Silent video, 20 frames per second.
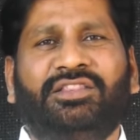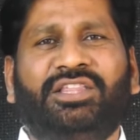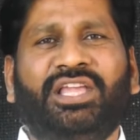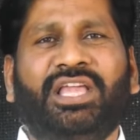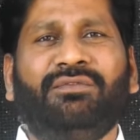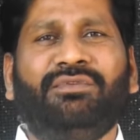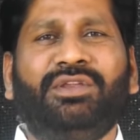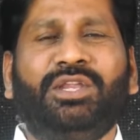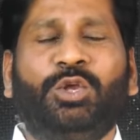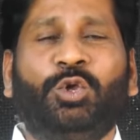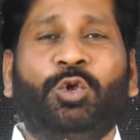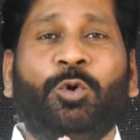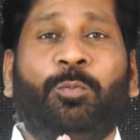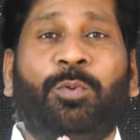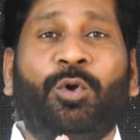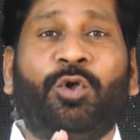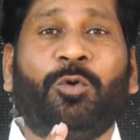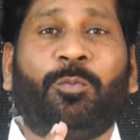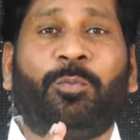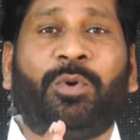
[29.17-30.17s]
దేవుని
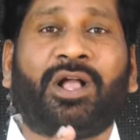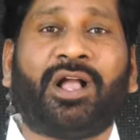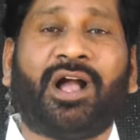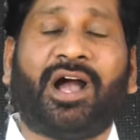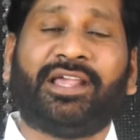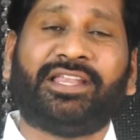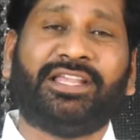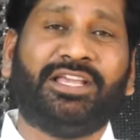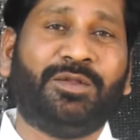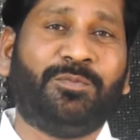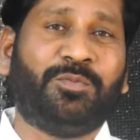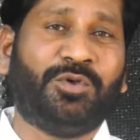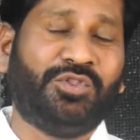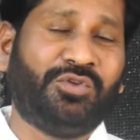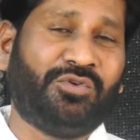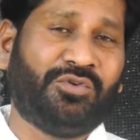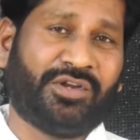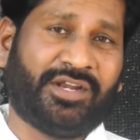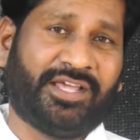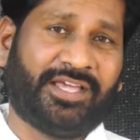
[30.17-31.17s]
గొప్ప గొప్ప కార్యాలు
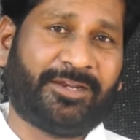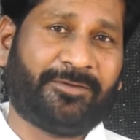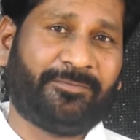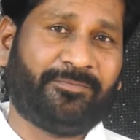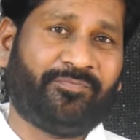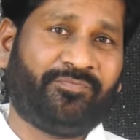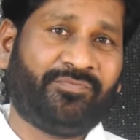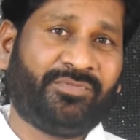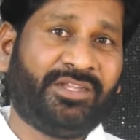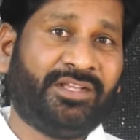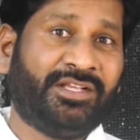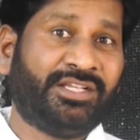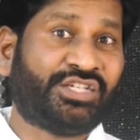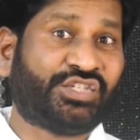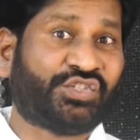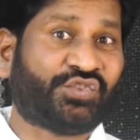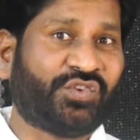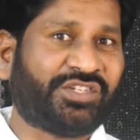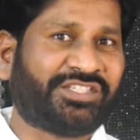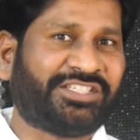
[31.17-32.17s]
పొందుకున్నారు
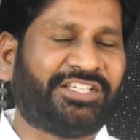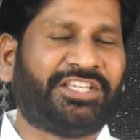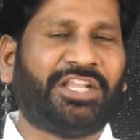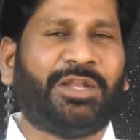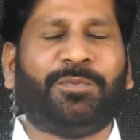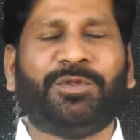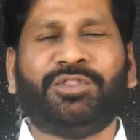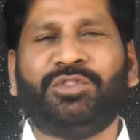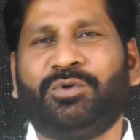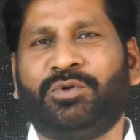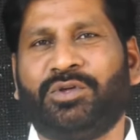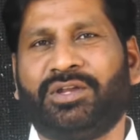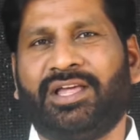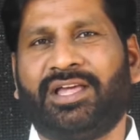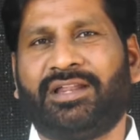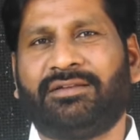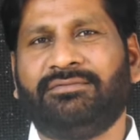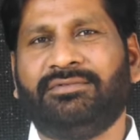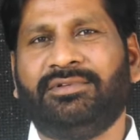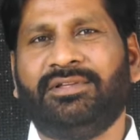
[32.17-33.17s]
స్వస్థతలు
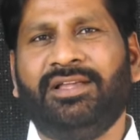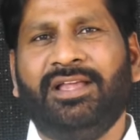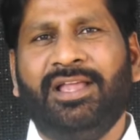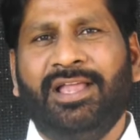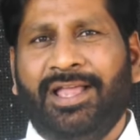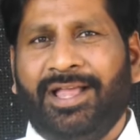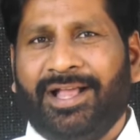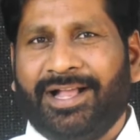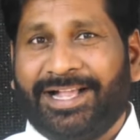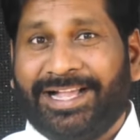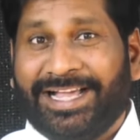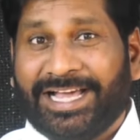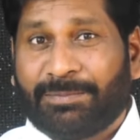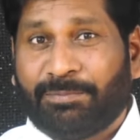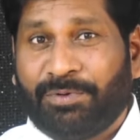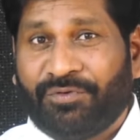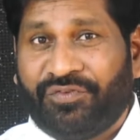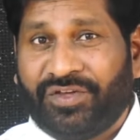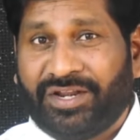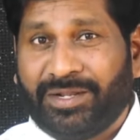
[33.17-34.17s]
పొందుకున్నారు
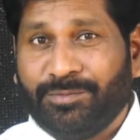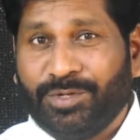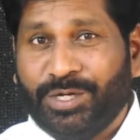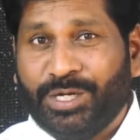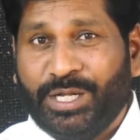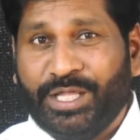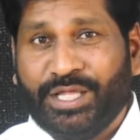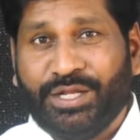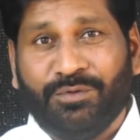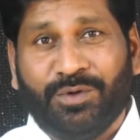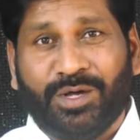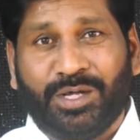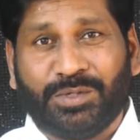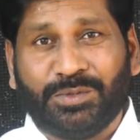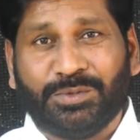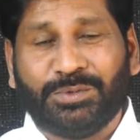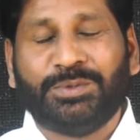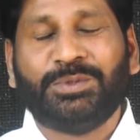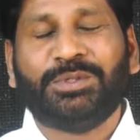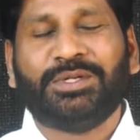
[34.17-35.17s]
గర్భఫలములు
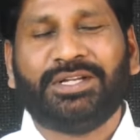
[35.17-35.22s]
లేనివారు